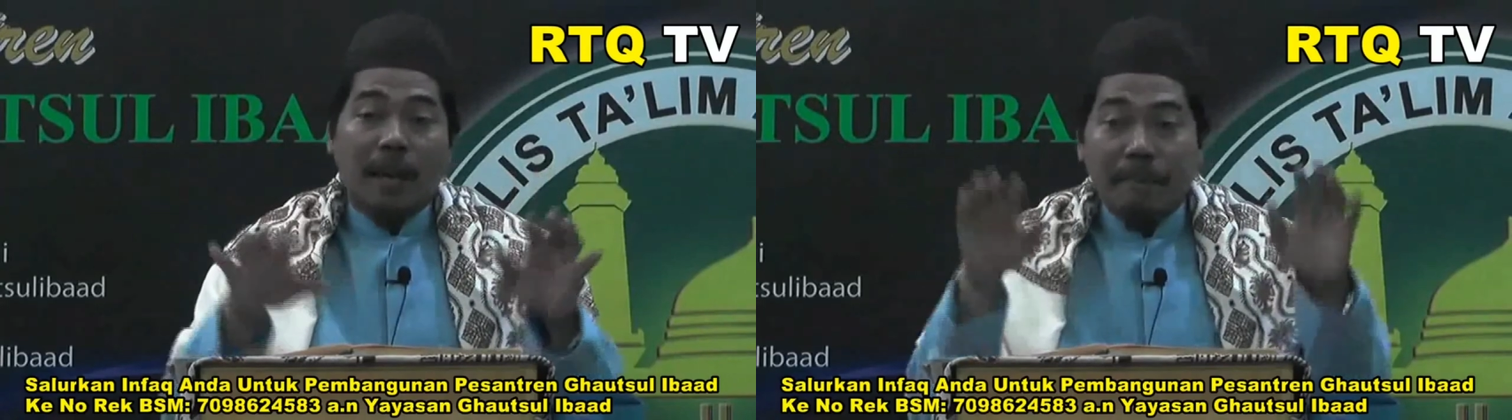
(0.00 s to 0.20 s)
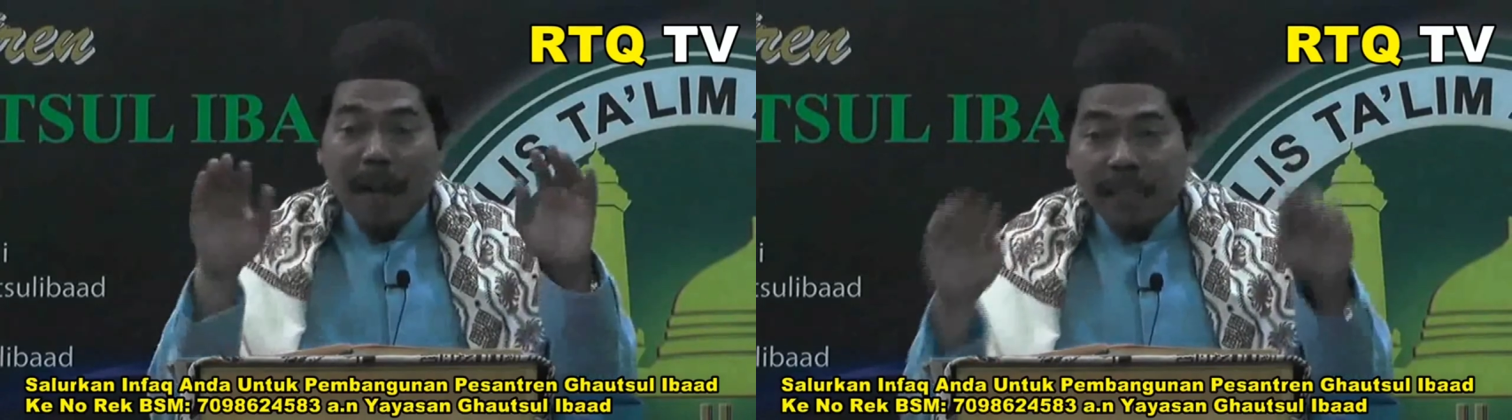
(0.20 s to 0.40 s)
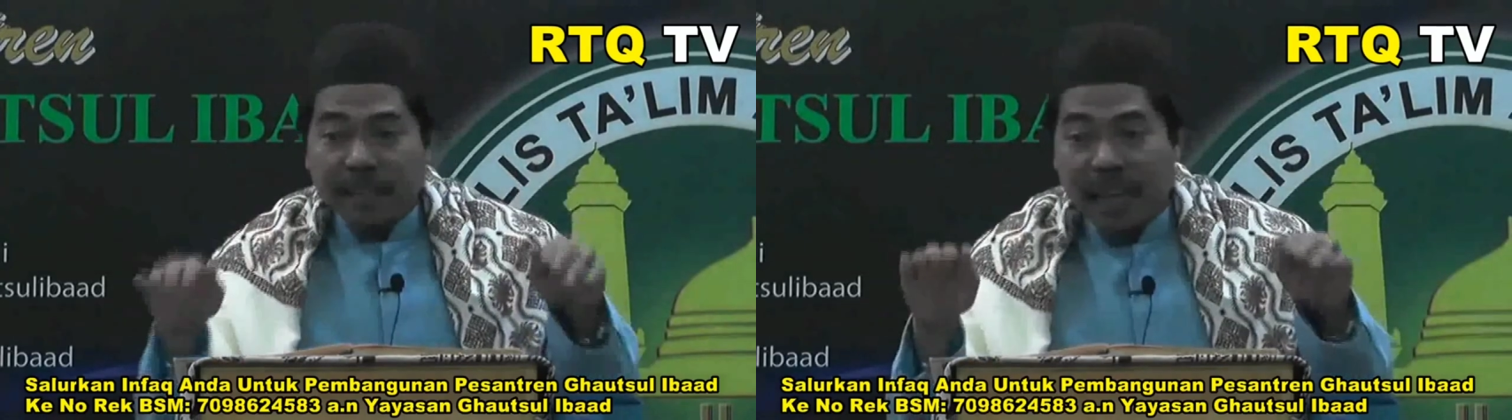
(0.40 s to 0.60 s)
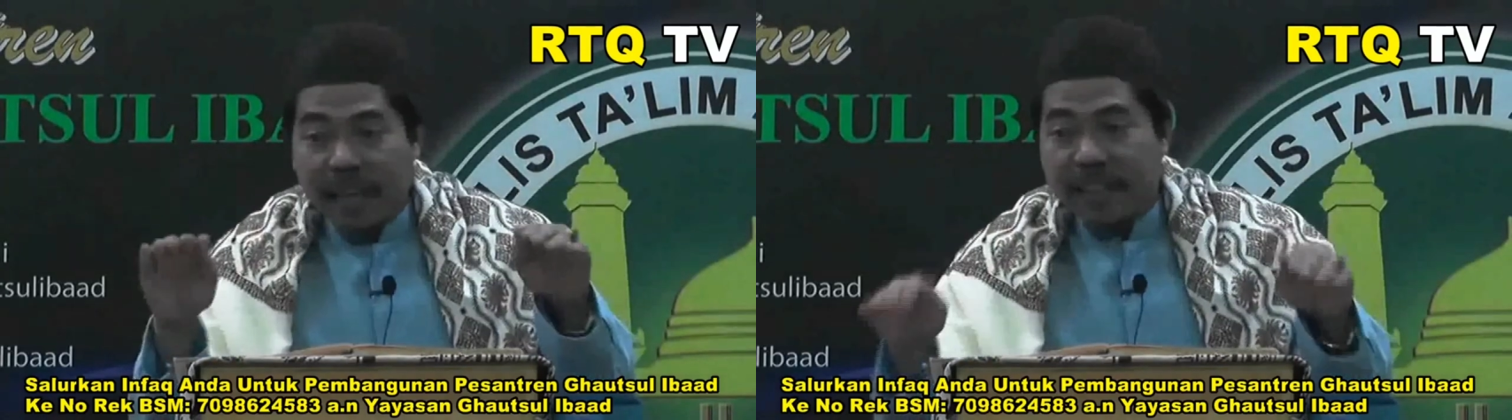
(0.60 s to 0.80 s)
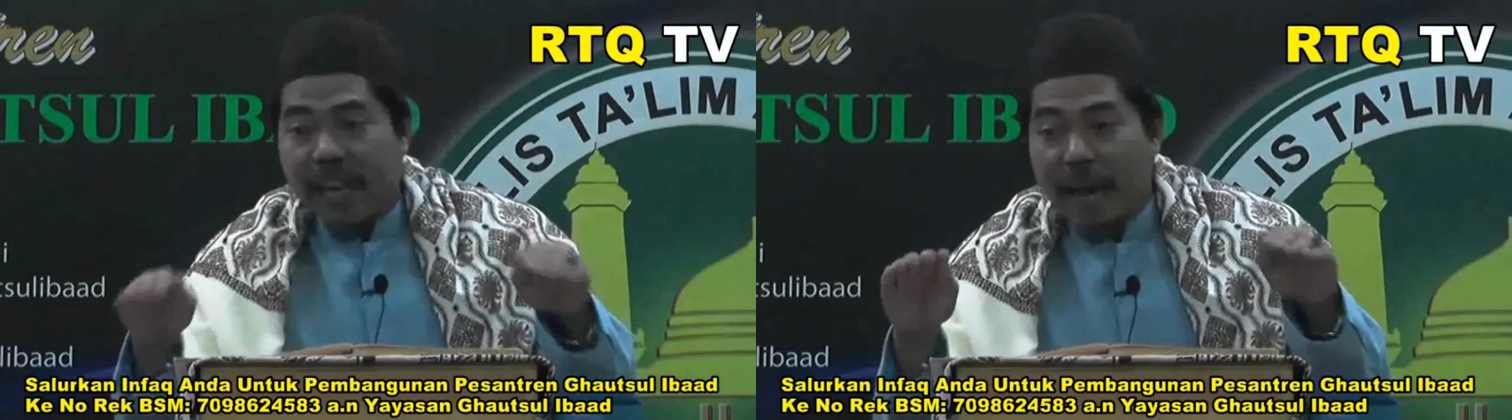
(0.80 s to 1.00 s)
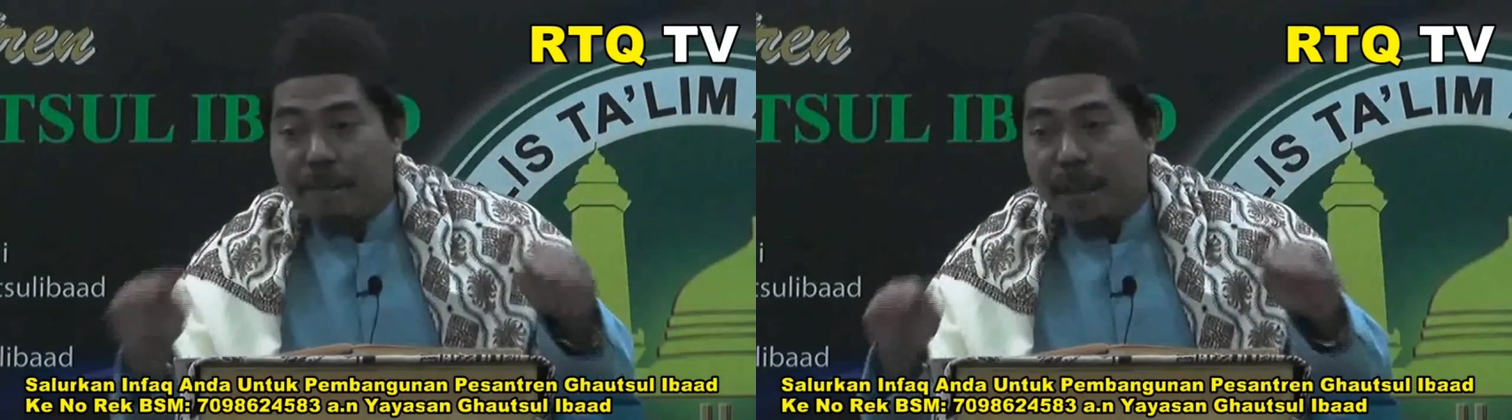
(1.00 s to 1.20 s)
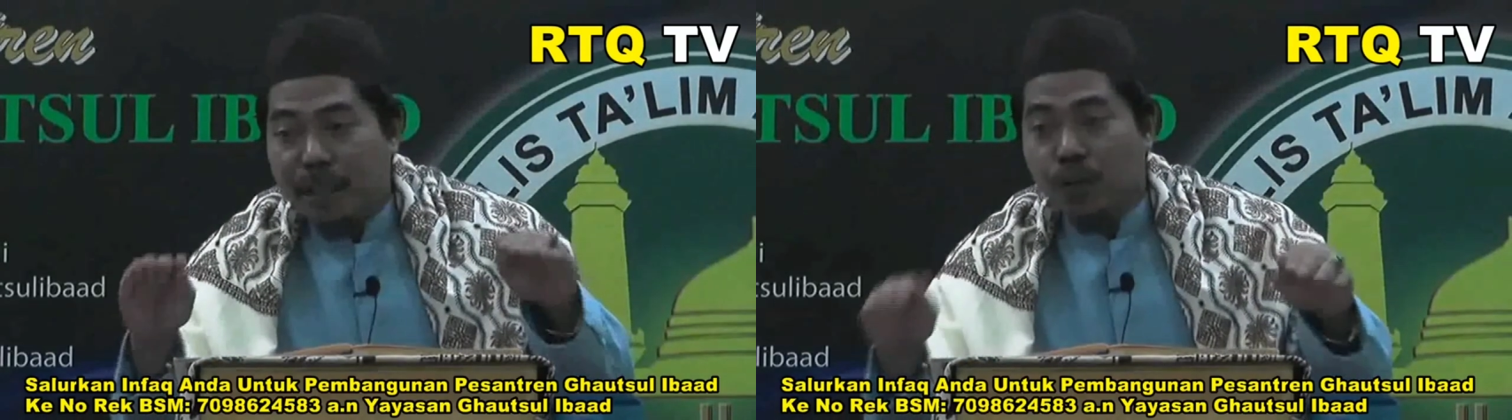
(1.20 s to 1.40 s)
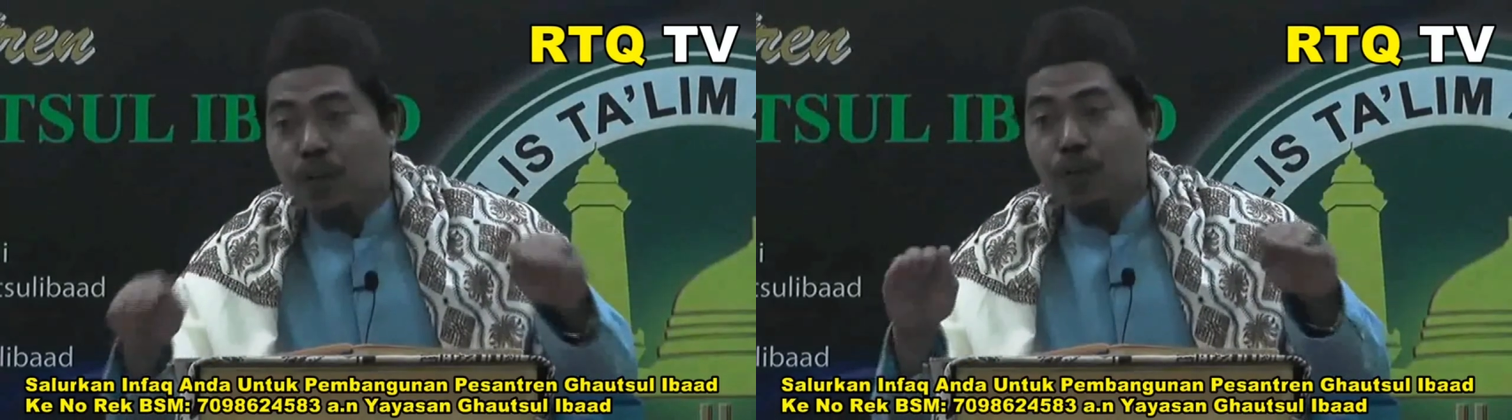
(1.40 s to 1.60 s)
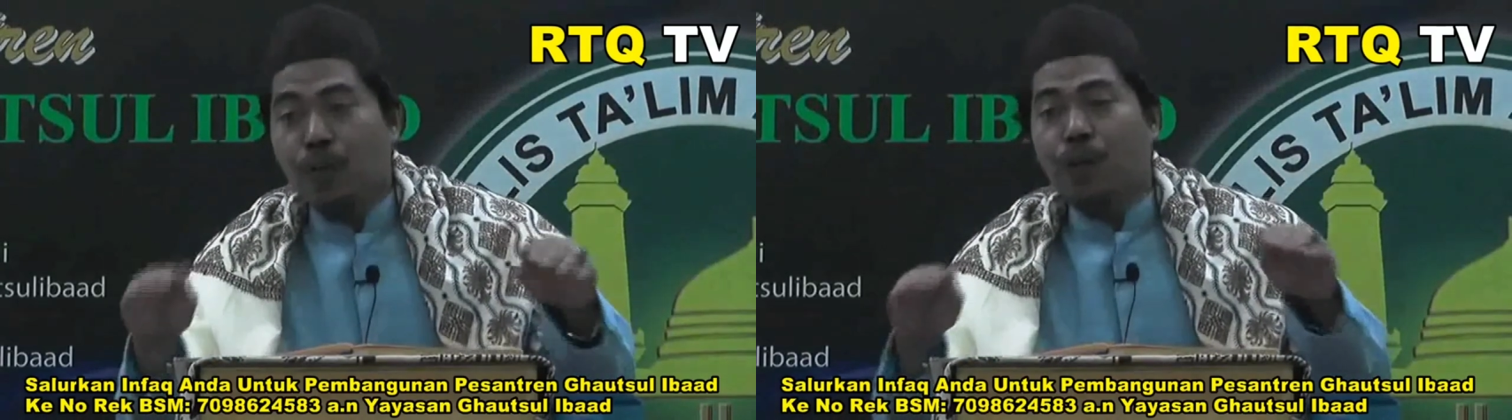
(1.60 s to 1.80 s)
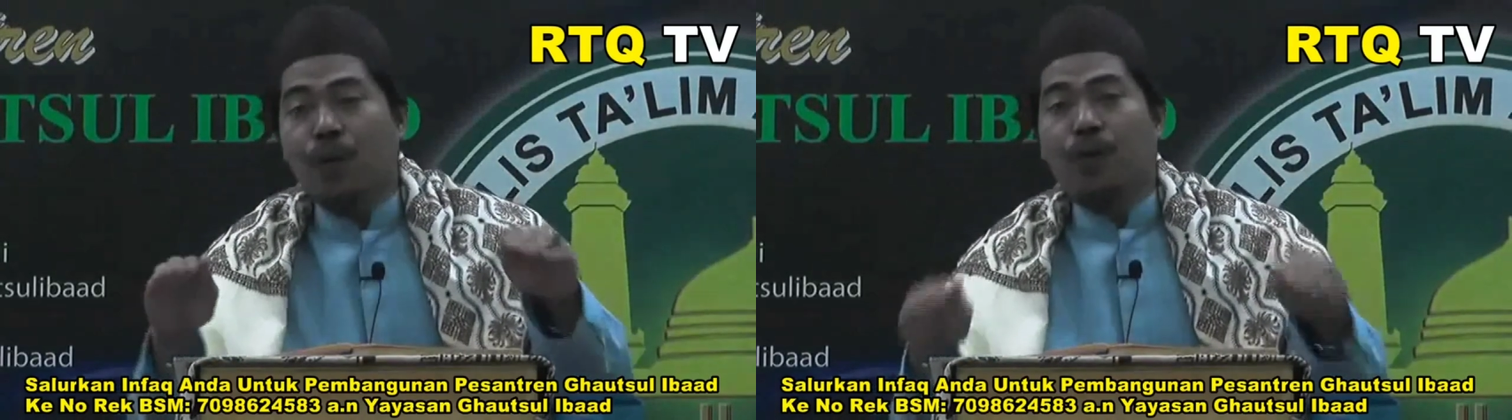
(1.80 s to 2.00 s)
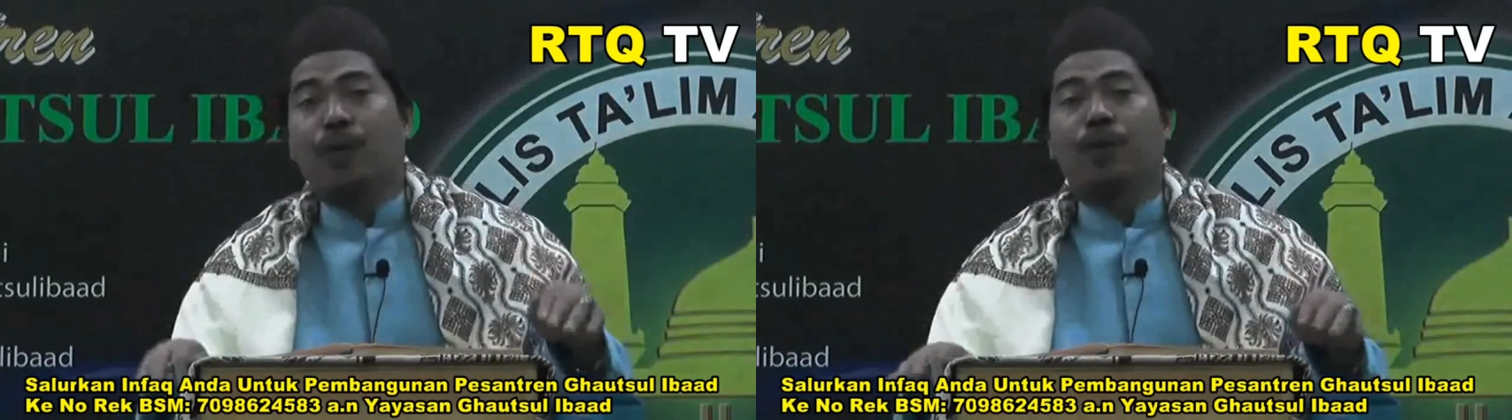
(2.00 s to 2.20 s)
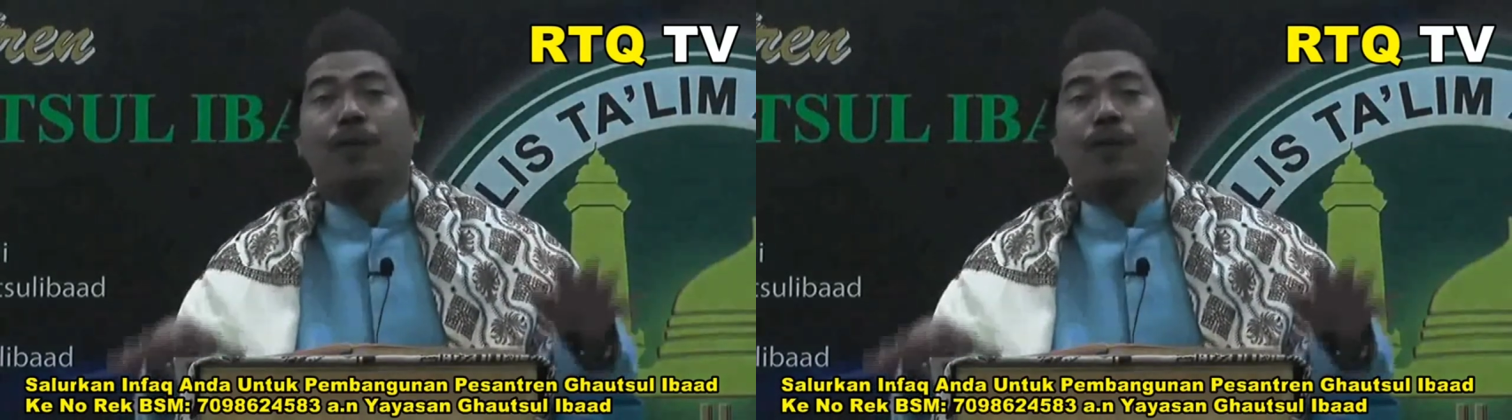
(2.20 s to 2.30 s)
Bacaannya apa sujud syukur tuh?